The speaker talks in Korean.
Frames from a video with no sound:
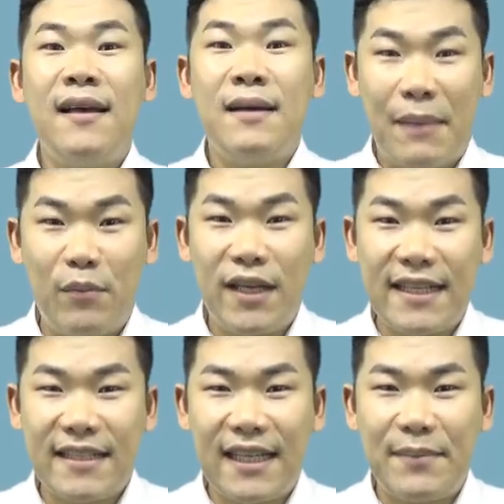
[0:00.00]
마무리할
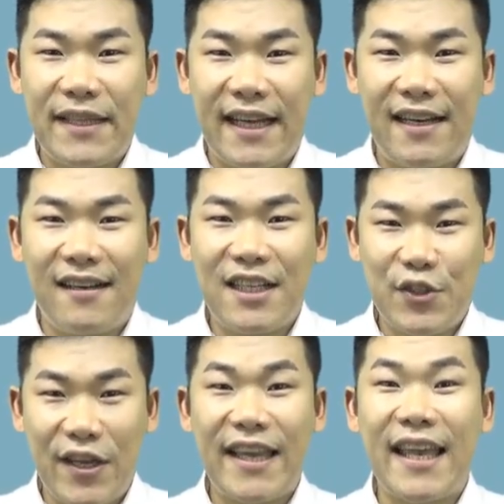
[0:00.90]
시간입니다.
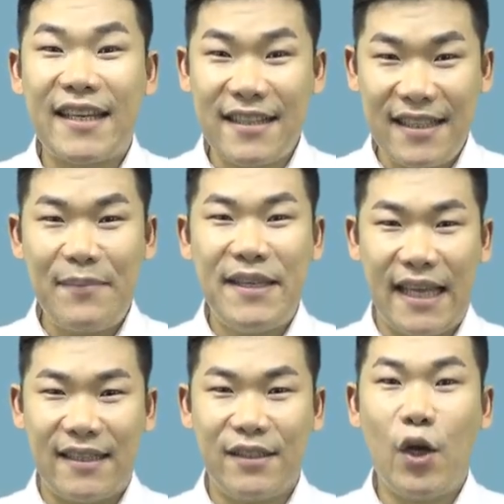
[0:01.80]
저에게 큰 힘이
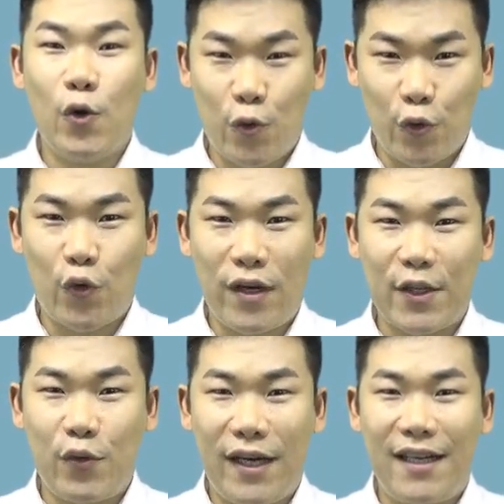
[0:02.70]
되는
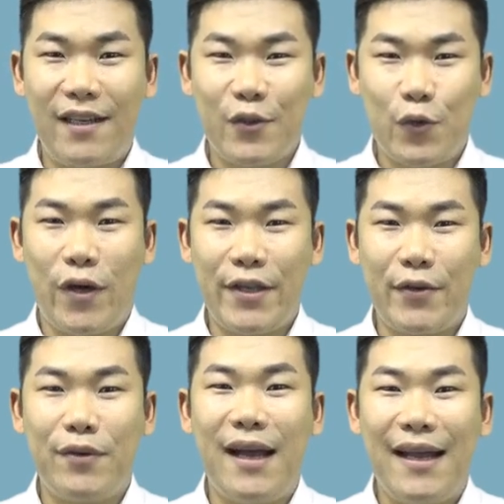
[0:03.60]
구독하기와
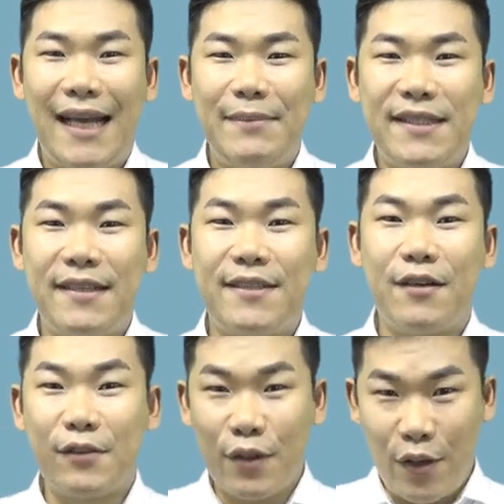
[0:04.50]
좋아요, 알림
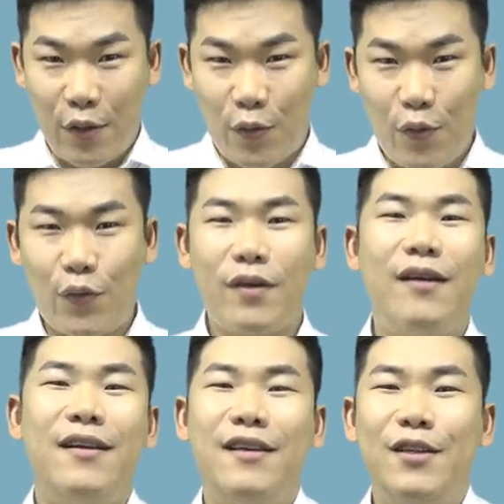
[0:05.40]
설정 꼭
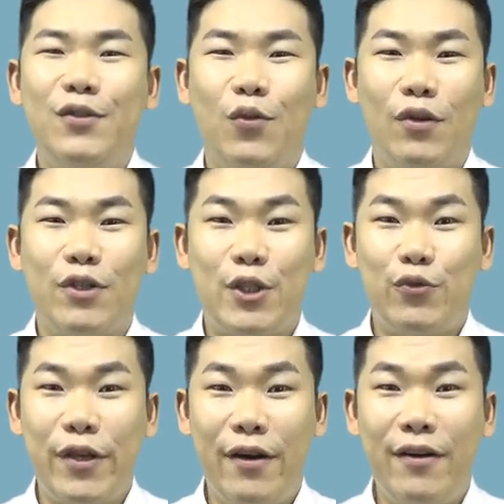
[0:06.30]

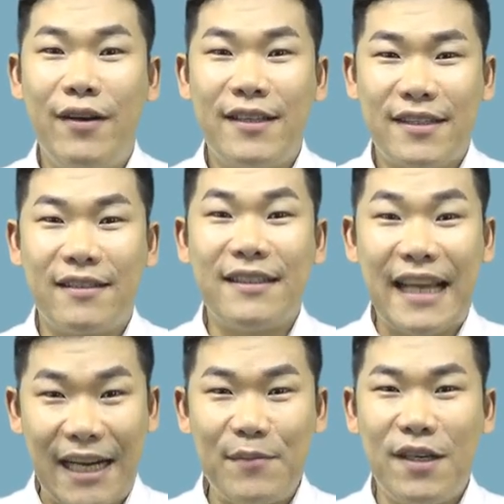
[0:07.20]
눌러주시고요. 저는
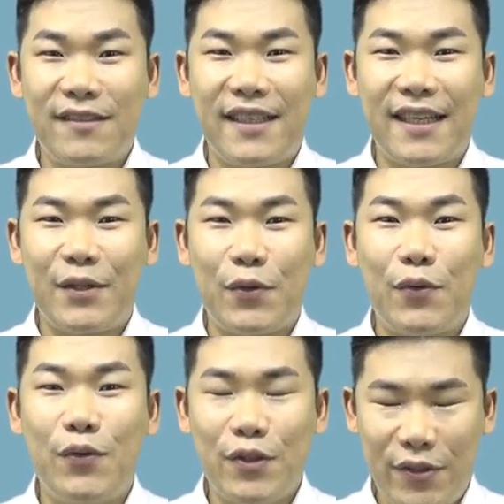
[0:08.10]
다음
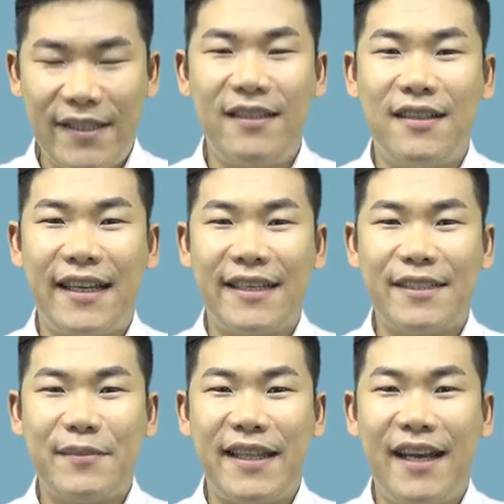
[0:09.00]
영상에도 최선을
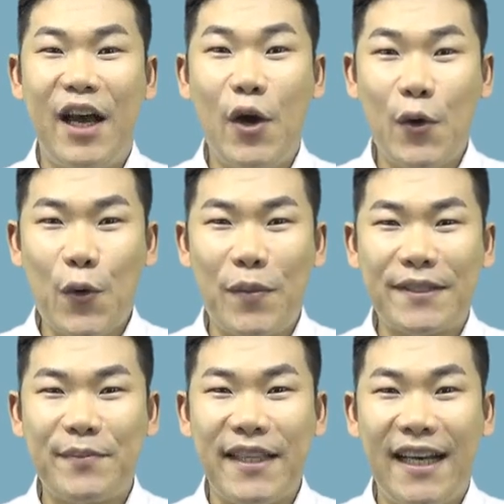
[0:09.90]
다하겠습니다.
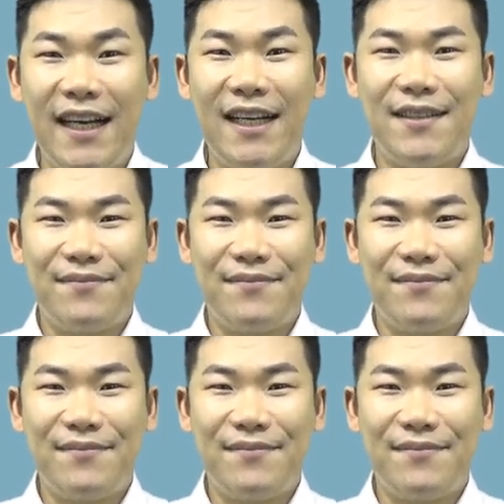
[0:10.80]
고맙습니다.